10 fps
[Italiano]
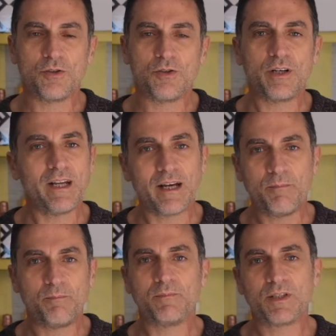non era
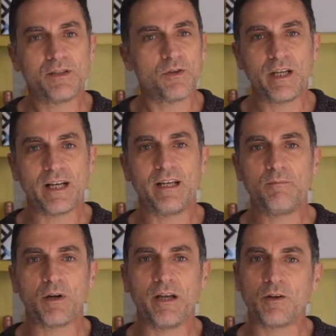non era
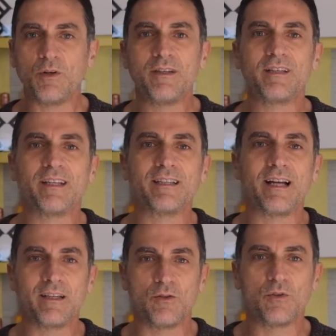libero e quindi siete
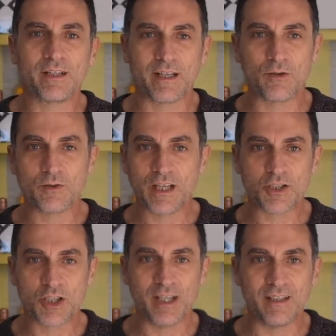andati in una seconda
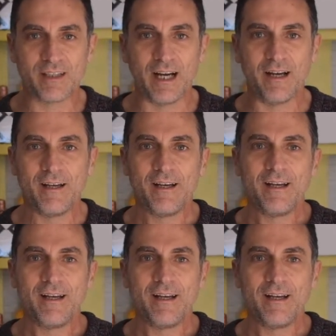scelta